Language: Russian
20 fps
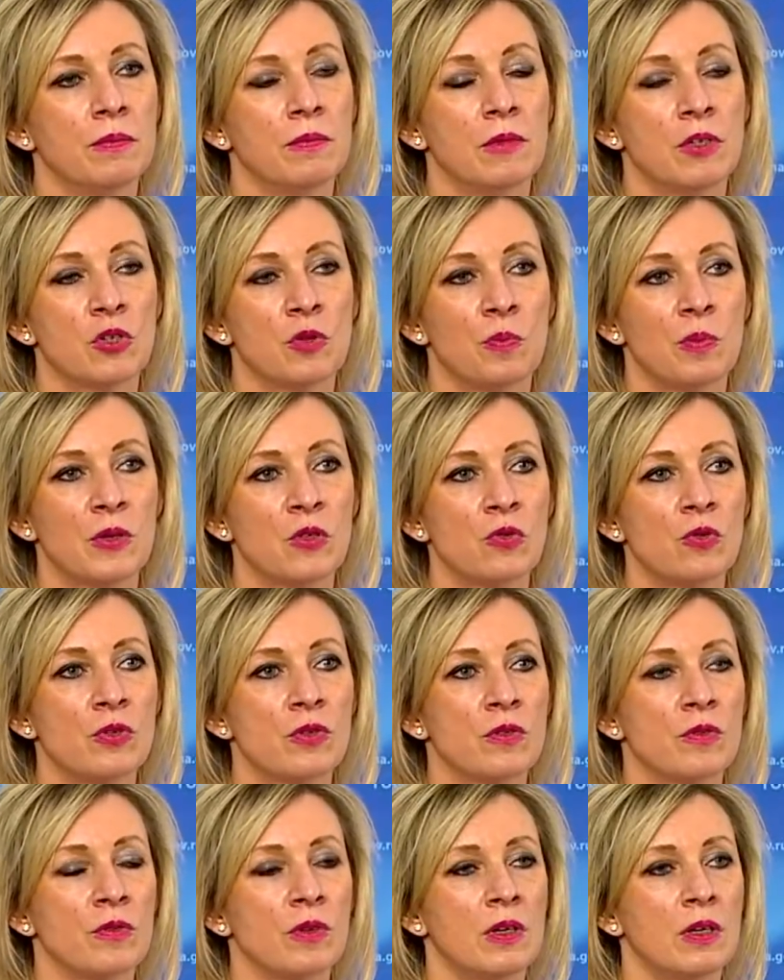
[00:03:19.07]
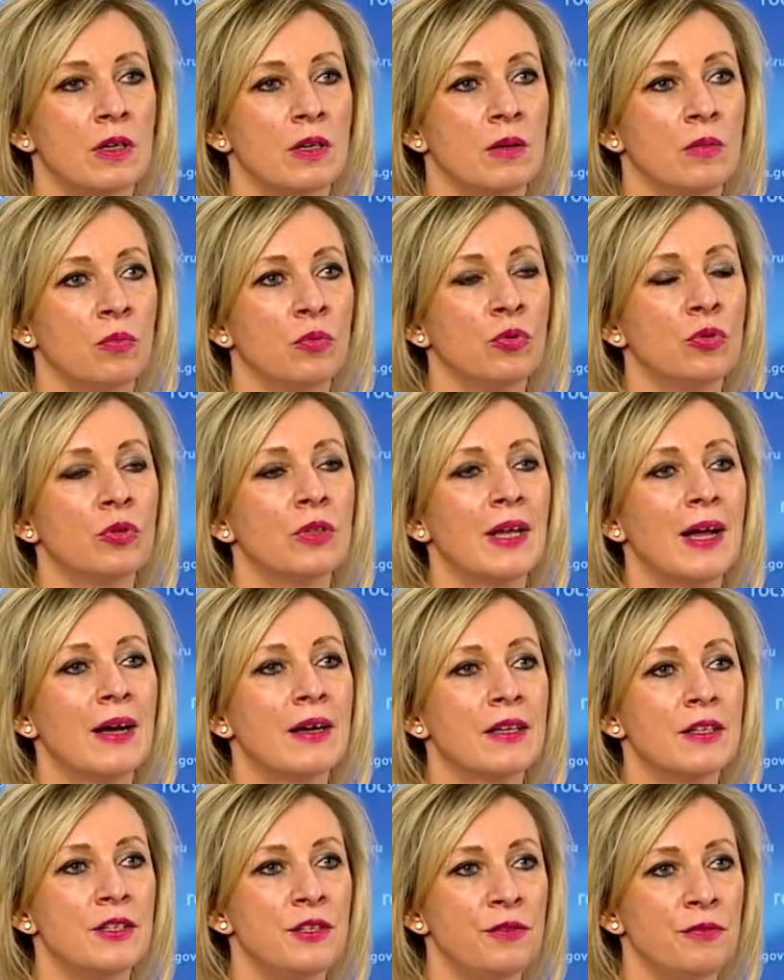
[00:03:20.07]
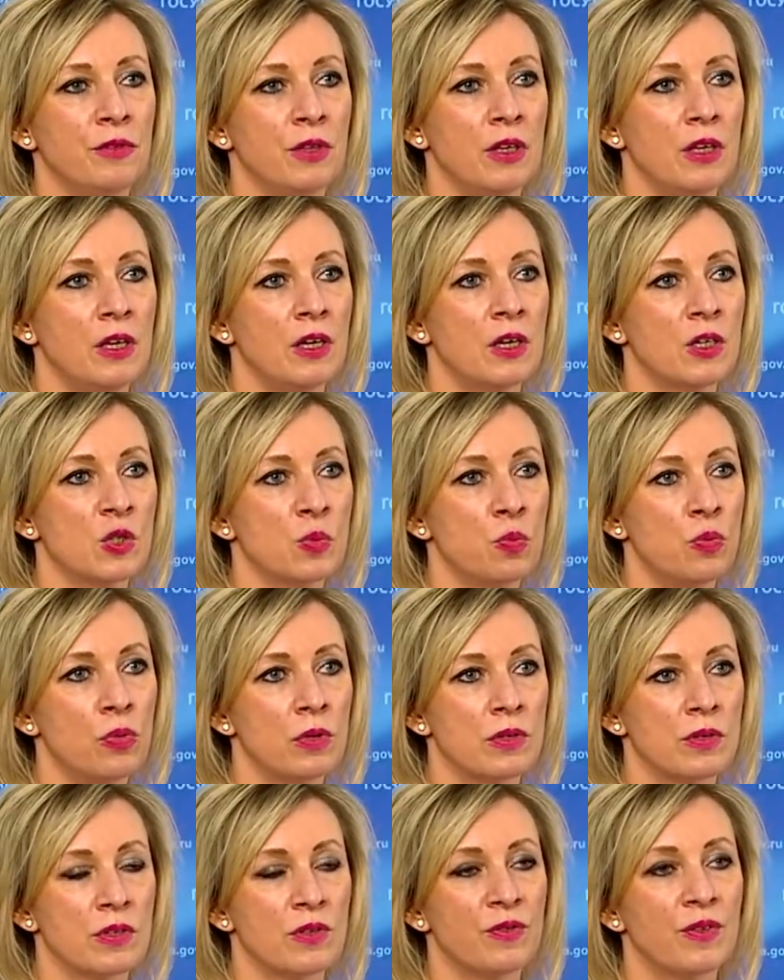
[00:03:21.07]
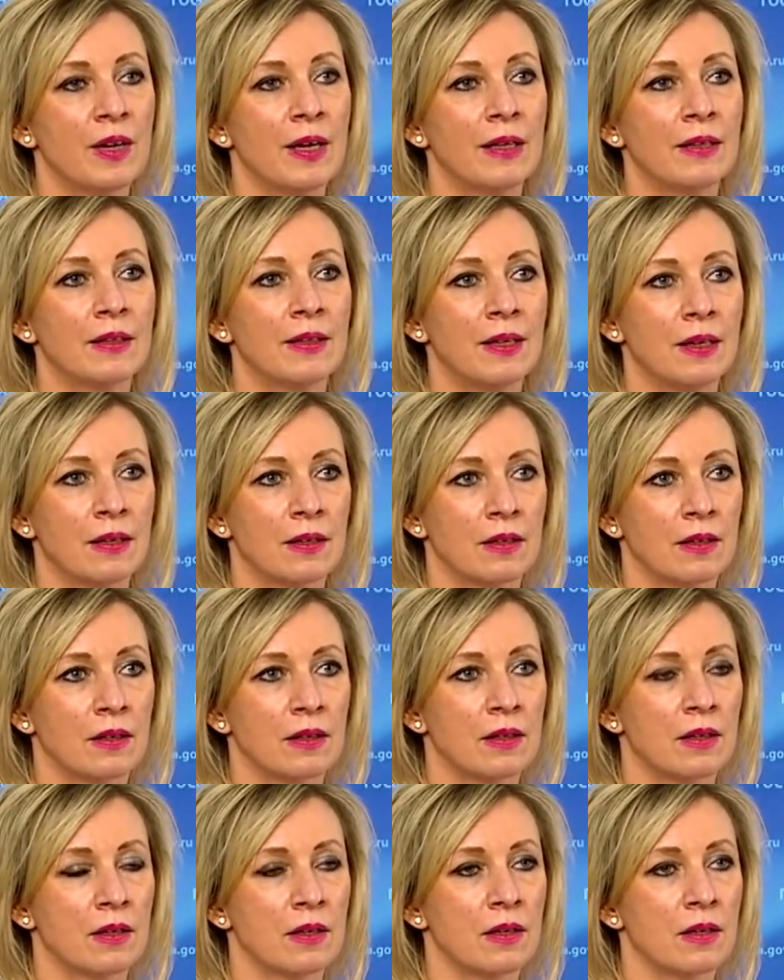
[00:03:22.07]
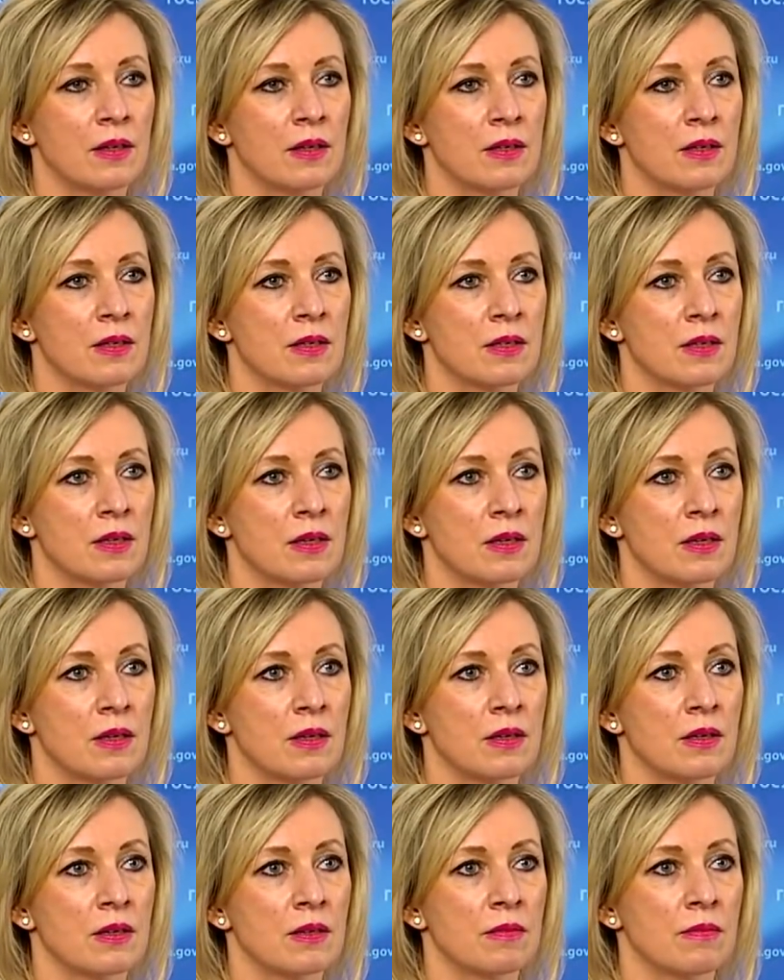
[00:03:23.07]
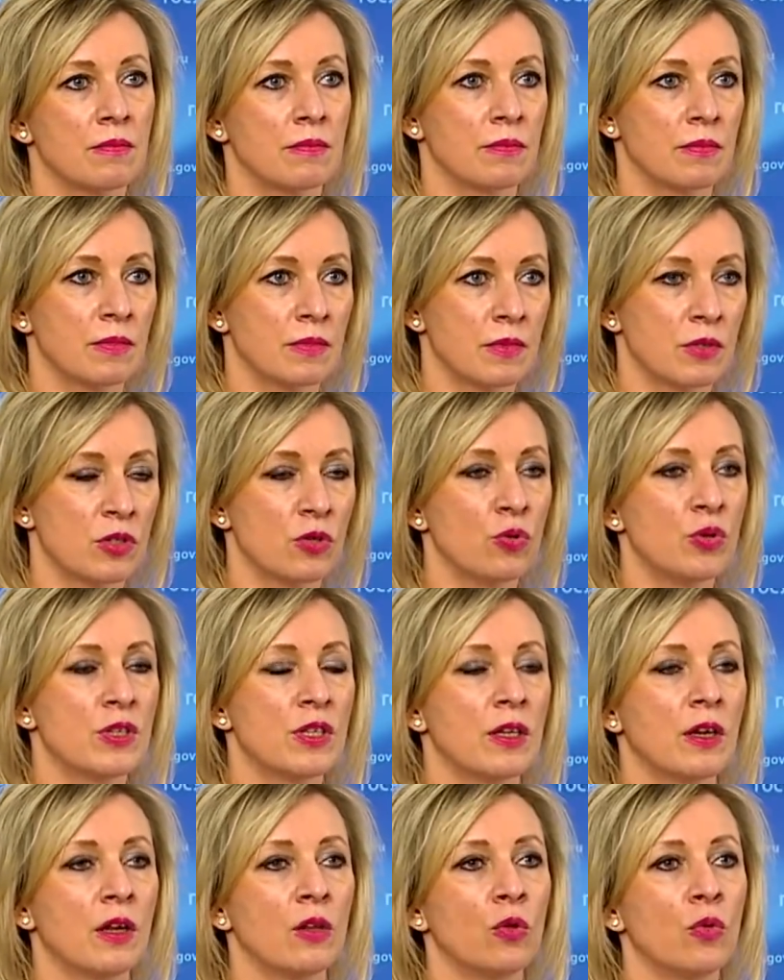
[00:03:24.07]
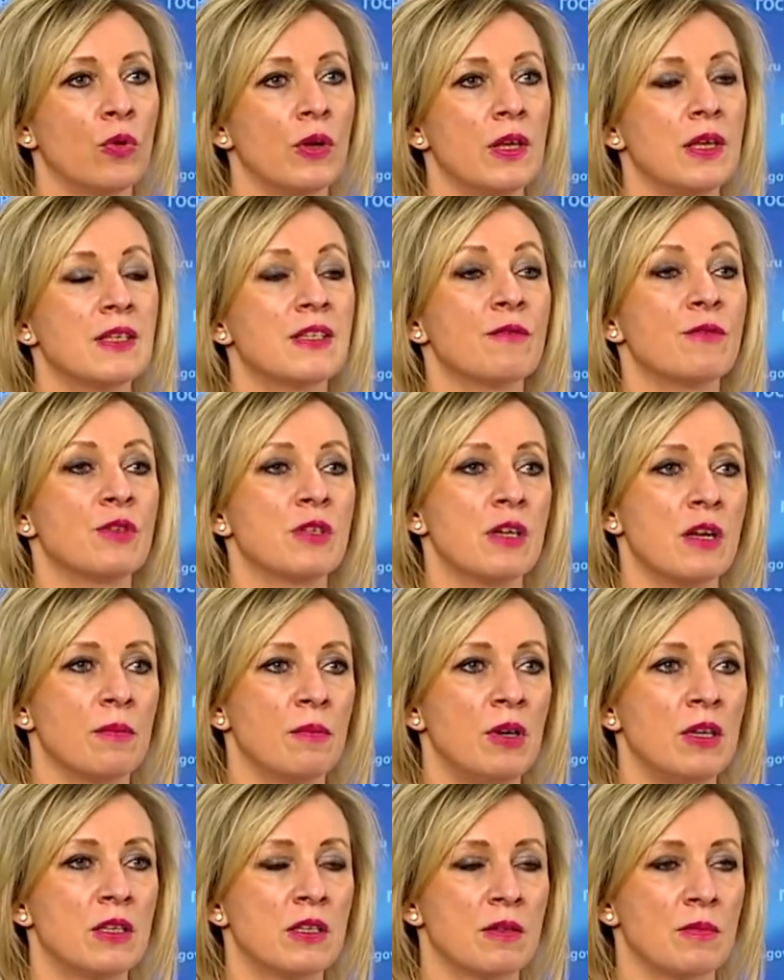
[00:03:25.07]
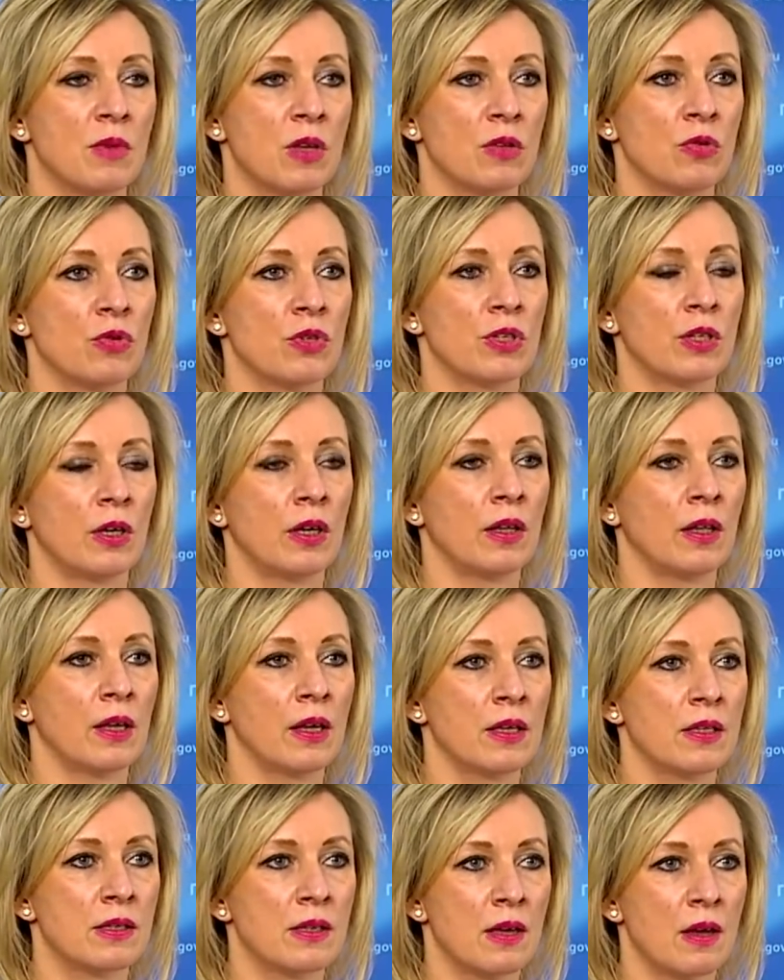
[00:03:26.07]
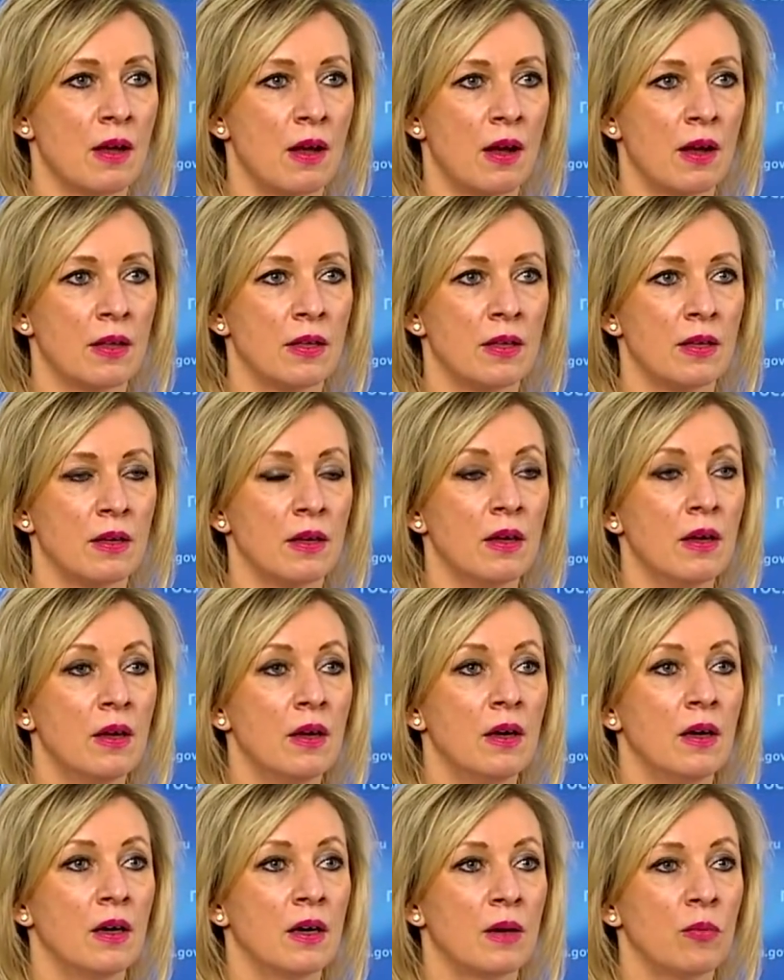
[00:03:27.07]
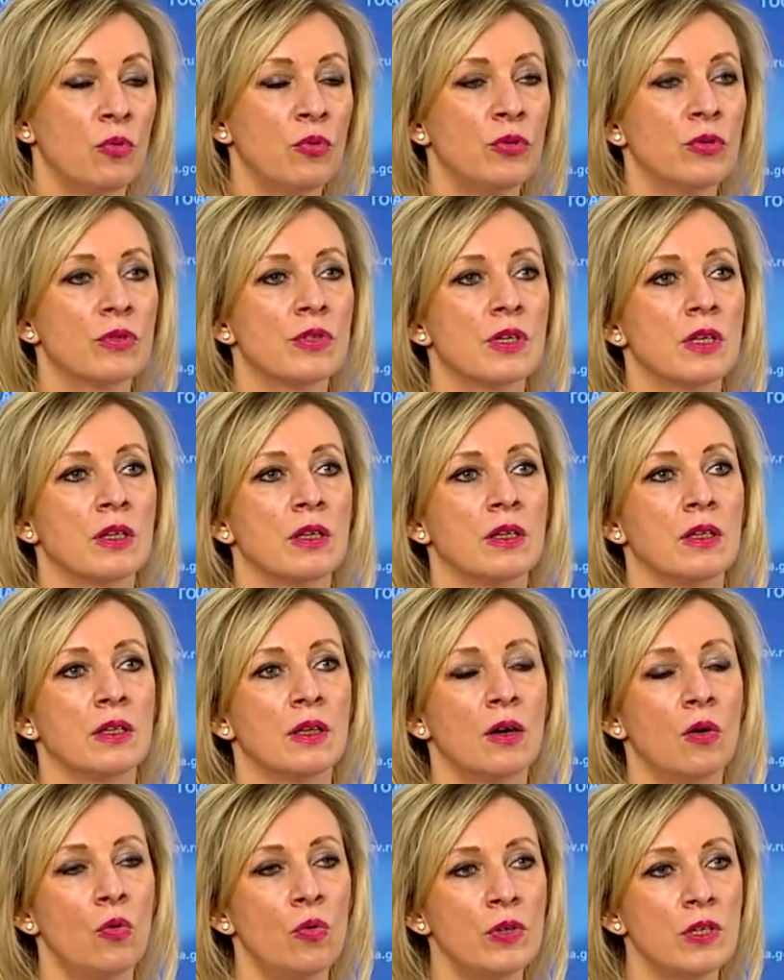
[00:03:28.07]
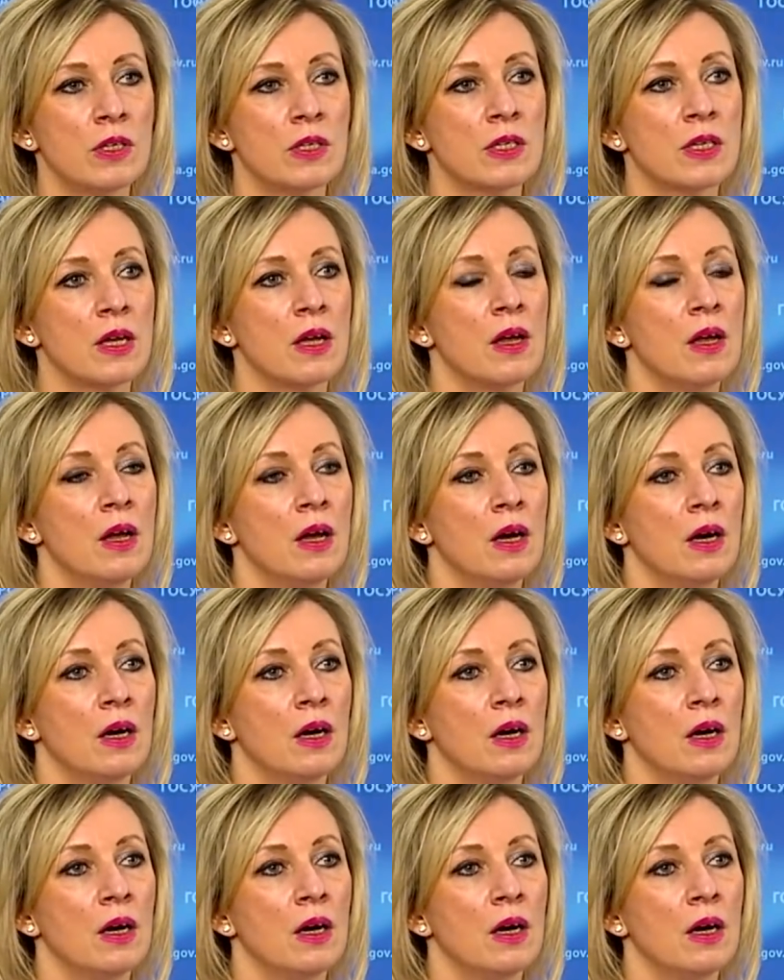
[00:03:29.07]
наши посольства будут активно их использовать в контактах а, с с той стороной и с официальными лицами той страны, где они работают, где они находятся.